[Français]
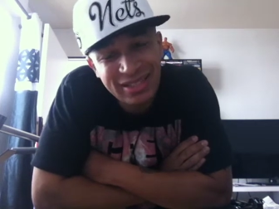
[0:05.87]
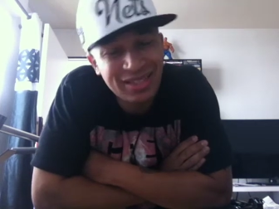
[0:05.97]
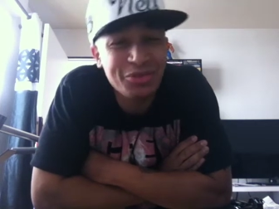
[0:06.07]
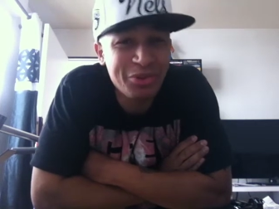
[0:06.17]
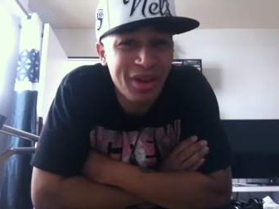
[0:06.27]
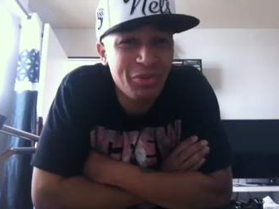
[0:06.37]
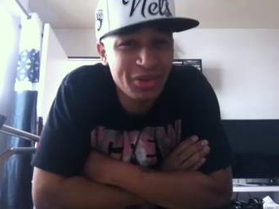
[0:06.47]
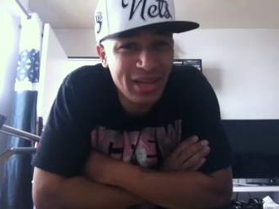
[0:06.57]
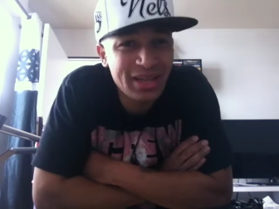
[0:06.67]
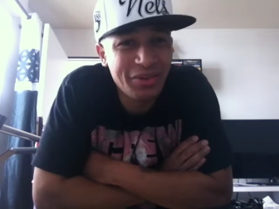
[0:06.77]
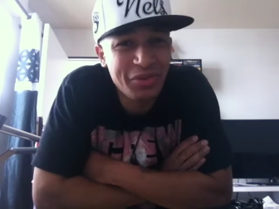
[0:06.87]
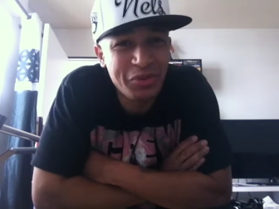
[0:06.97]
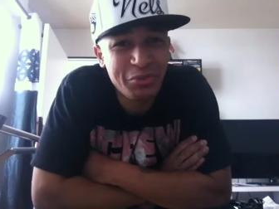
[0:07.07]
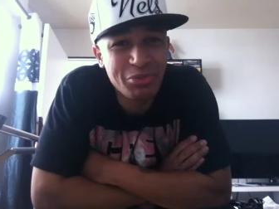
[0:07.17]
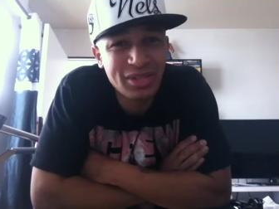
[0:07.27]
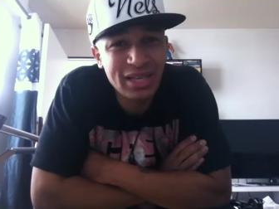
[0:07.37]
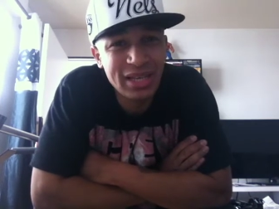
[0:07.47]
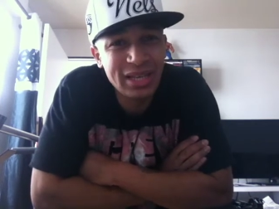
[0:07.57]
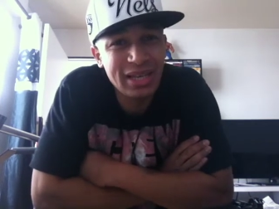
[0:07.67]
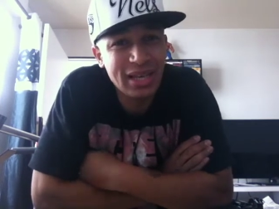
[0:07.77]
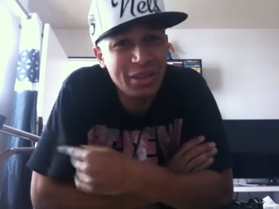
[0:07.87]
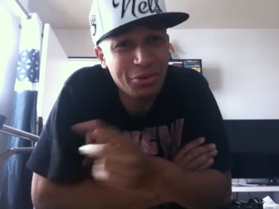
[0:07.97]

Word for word: C'est ton gars Vantard qui revient une fois de plus again and again.